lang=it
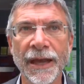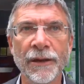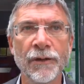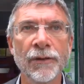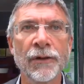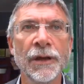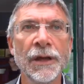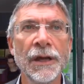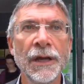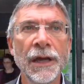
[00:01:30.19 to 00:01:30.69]

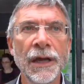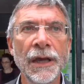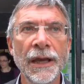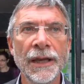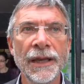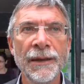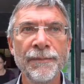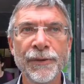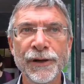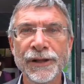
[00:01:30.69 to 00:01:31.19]
Ecco,
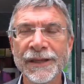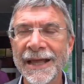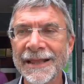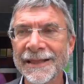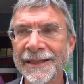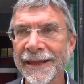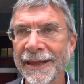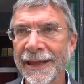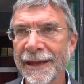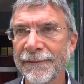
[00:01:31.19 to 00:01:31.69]

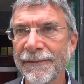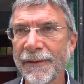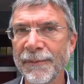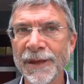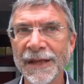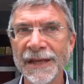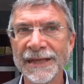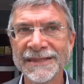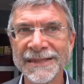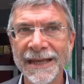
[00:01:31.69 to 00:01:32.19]
l'importante è che le
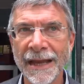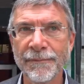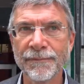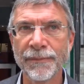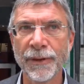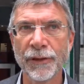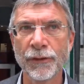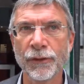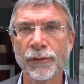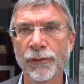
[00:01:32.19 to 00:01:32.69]
famiglie
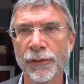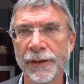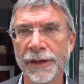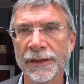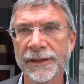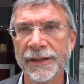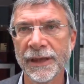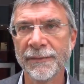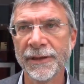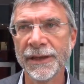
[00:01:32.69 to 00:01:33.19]
sappiano
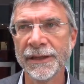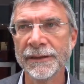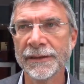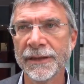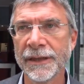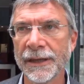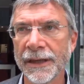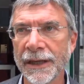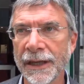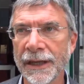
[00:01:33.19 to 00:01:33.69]

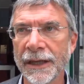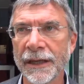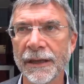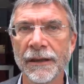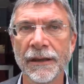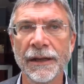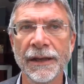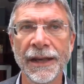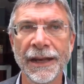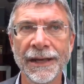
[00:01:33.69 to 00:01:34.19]
correttamente
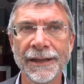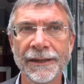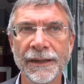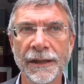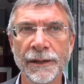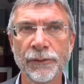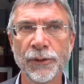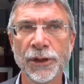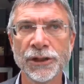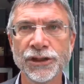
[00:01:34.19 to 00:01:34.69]
che la
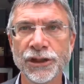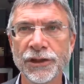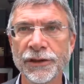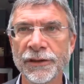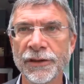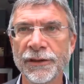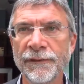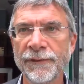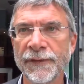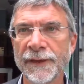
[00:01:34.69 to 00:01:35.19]
letteratura
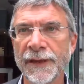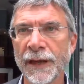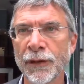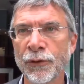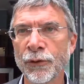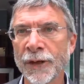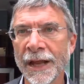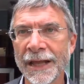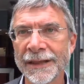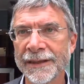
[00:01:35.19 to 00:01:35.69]
scientifica
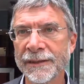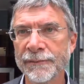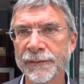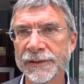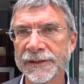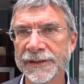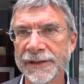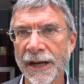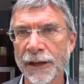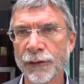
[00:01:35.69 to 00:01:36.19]
non ha
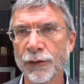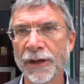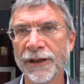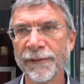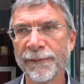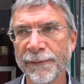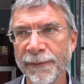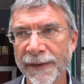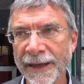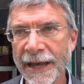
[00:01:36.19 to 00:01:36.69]
dimostrato dimostrato
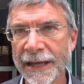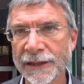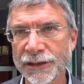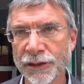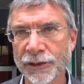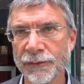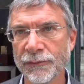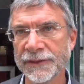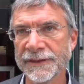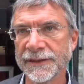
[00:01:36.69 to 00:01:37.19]

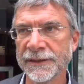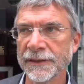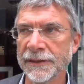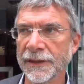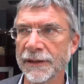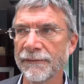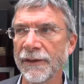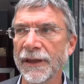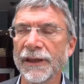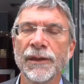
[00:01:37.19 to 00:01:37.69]
l'efficacia di questi
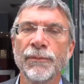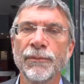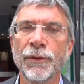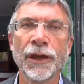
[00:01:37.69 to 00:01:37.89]
interventi.